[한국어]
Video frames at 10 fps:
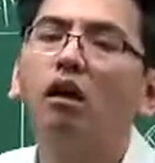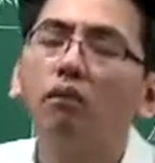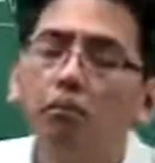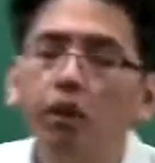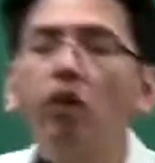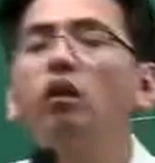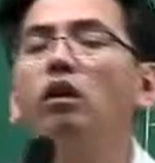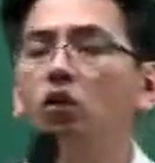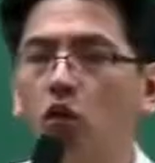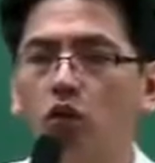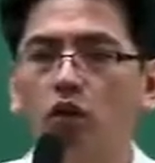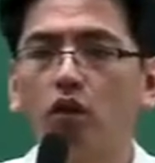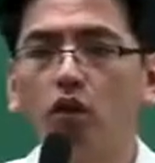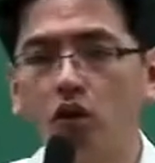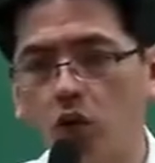건폐율,
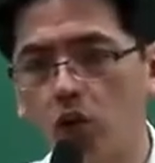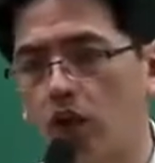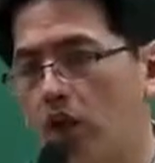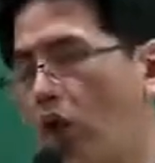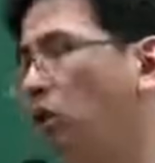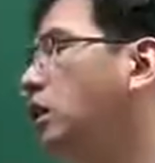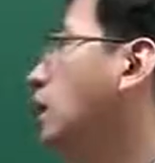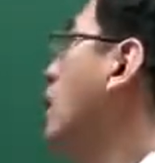용적률, 용도 제한 혹은